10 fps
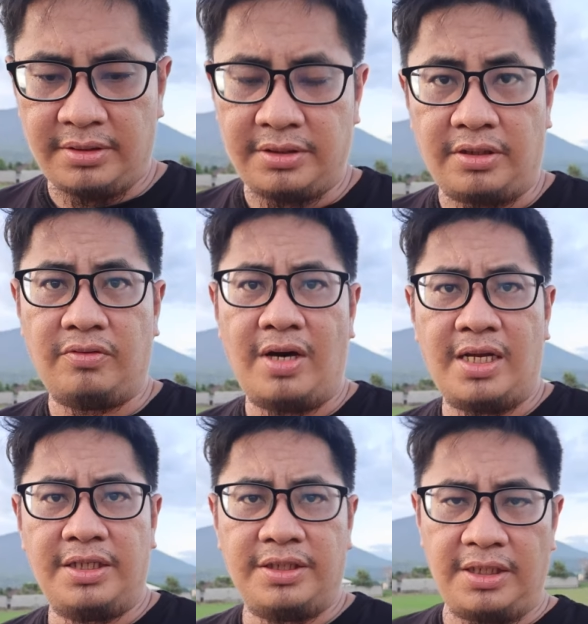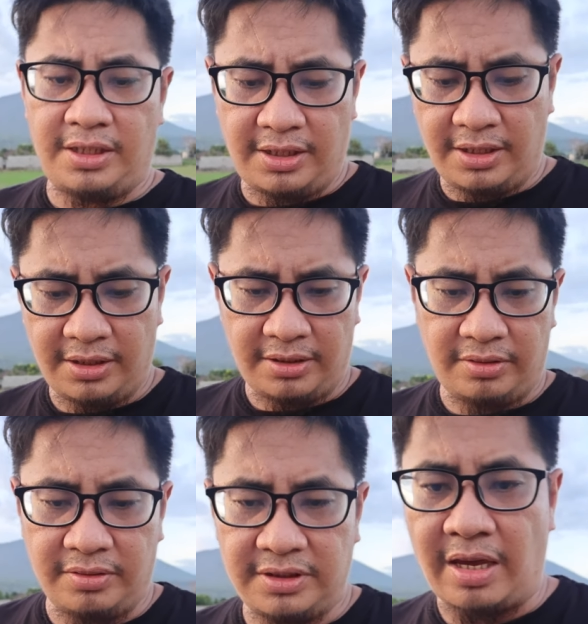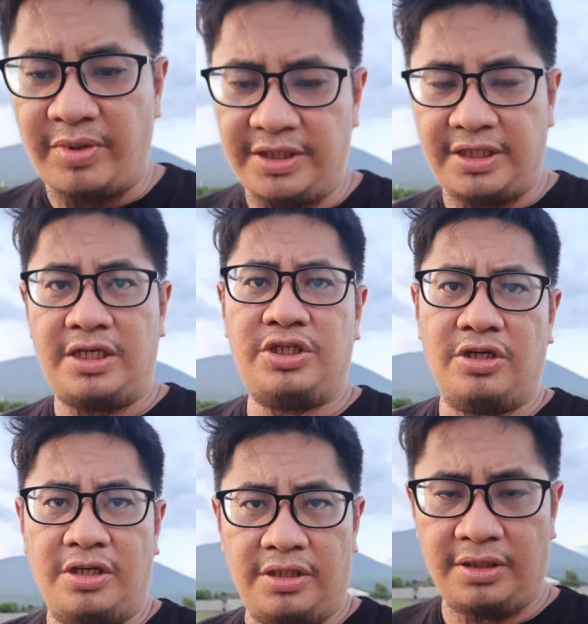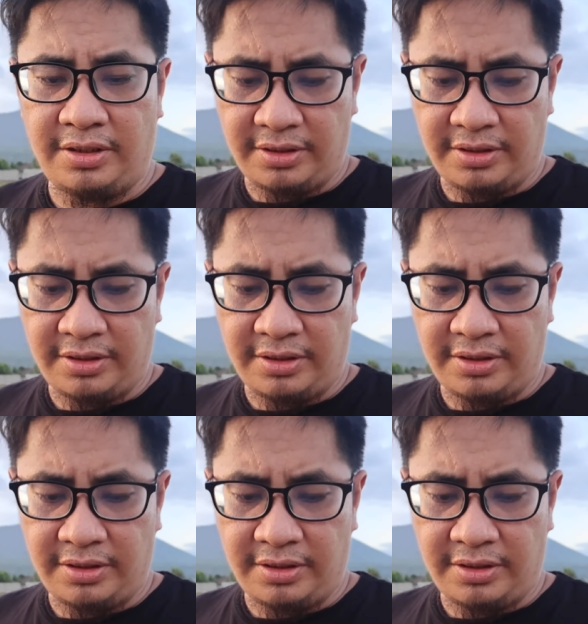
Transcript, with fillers: so quality yung stabilization